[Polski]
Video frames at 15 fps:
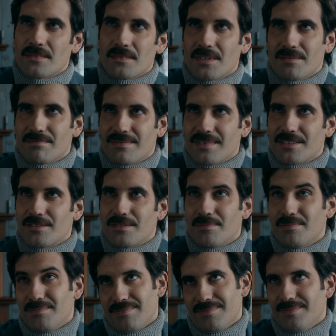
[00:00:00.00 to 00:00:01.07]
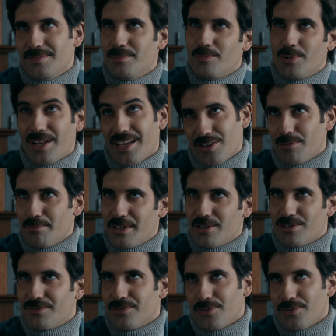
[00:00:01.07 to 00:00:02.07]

No, Akurat na mnie to nie